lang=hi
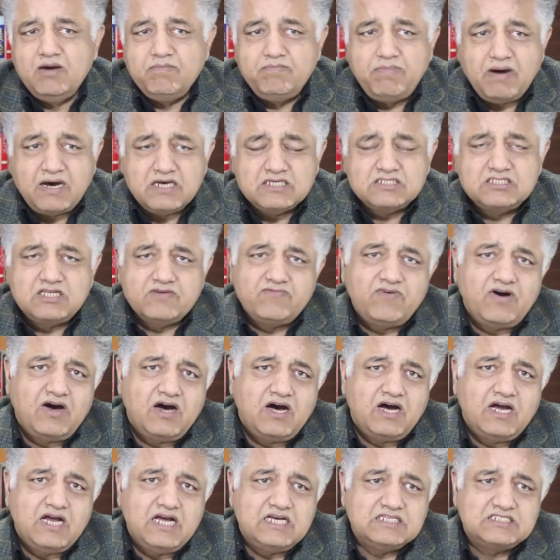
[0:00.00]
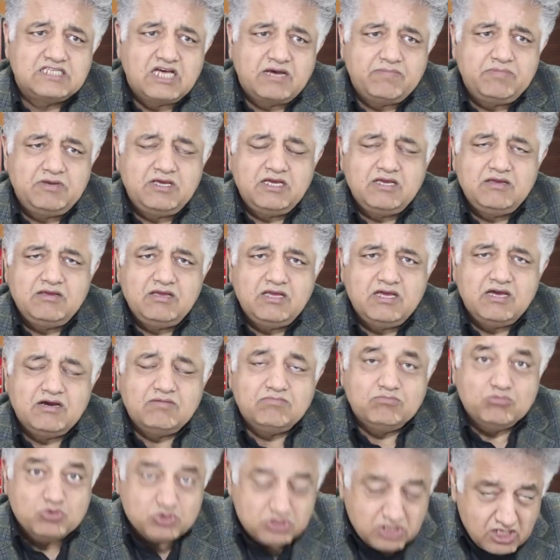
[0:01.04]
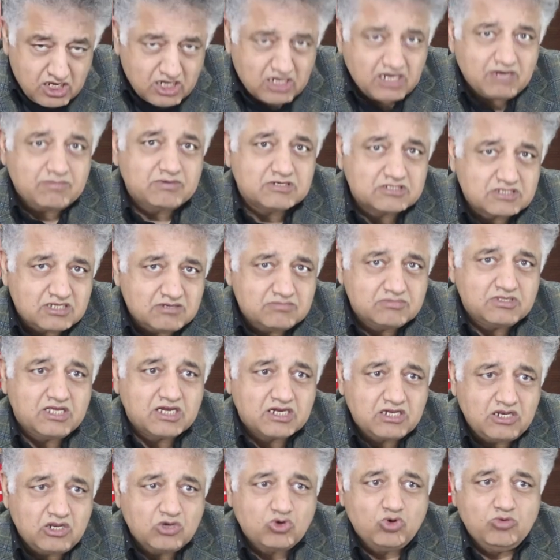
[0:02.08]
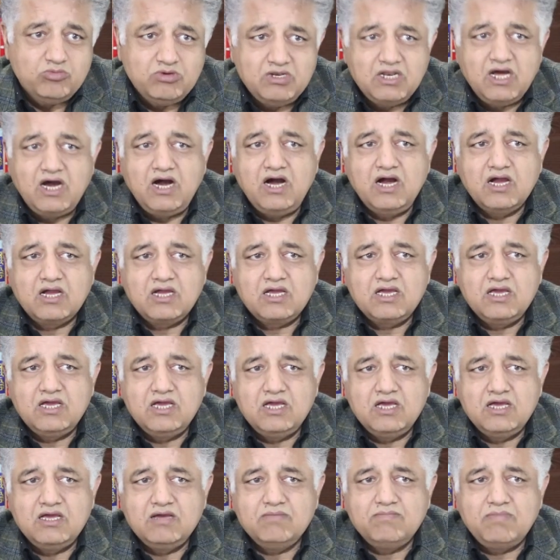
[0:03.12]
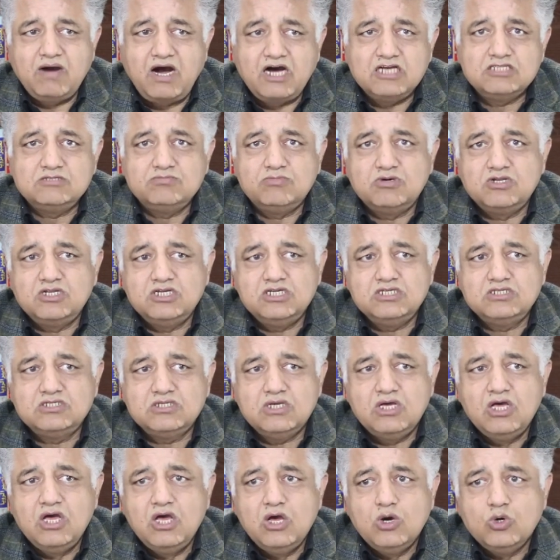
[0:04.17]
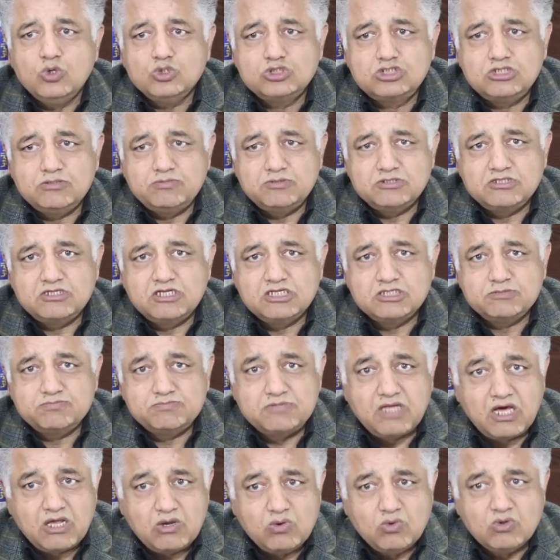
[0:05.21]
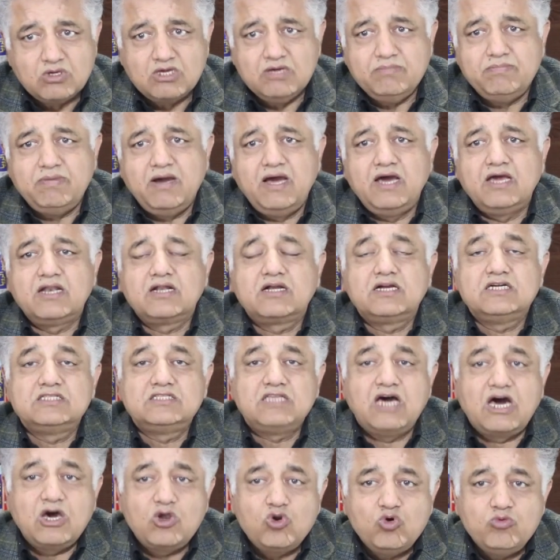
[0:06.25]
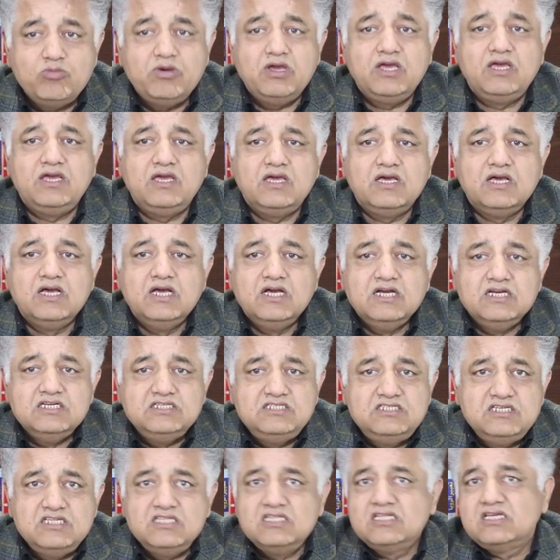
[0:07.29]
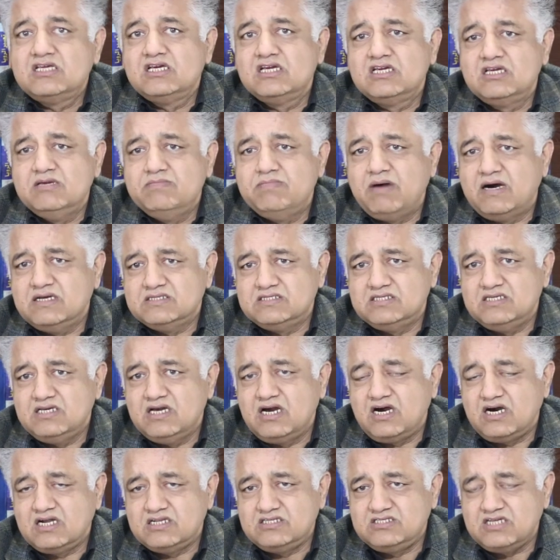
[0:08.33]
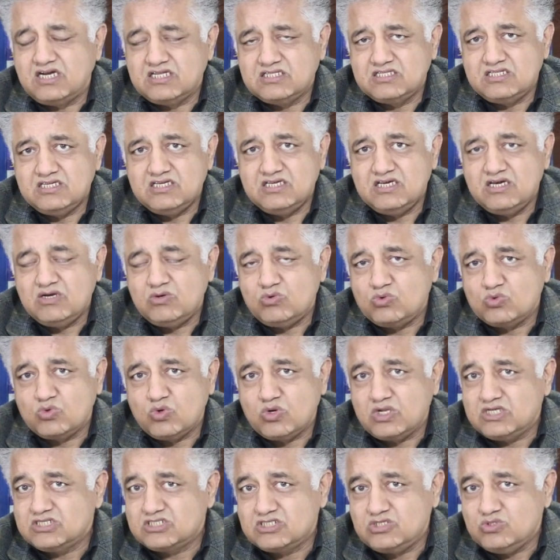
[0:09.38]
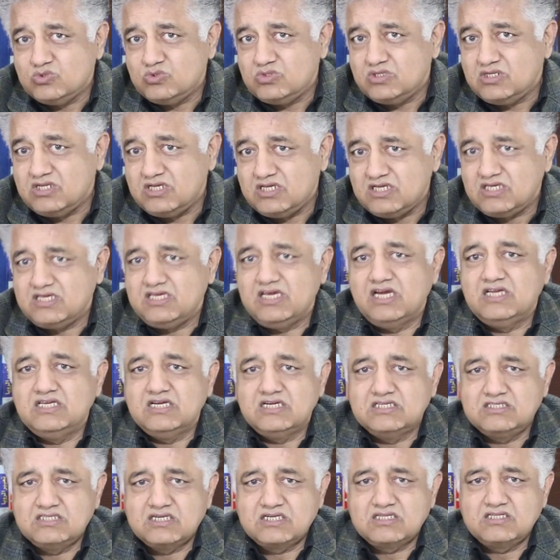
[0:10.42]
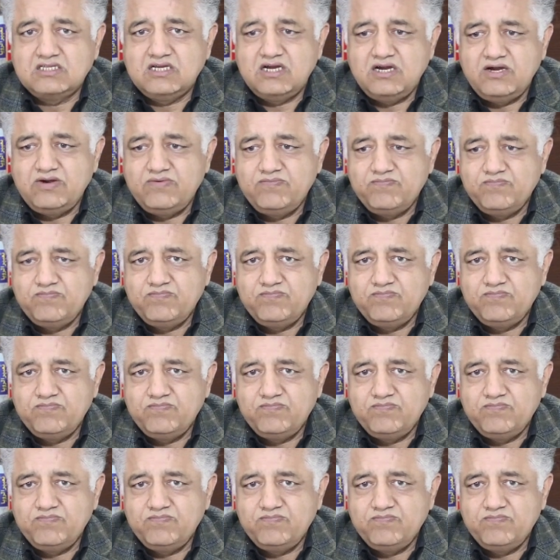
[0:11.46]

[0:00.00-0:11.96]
बाज दफ़ा ऐसा भी मुझे कम अज़ कम देखने को मिला कि बाज़ मरीज़ उस अस्पतालों के बाहर कतारों में ही ज़िंदगी की बाजी हार जाते हैं उनको रेस्क्यू नहीं किया जा सकता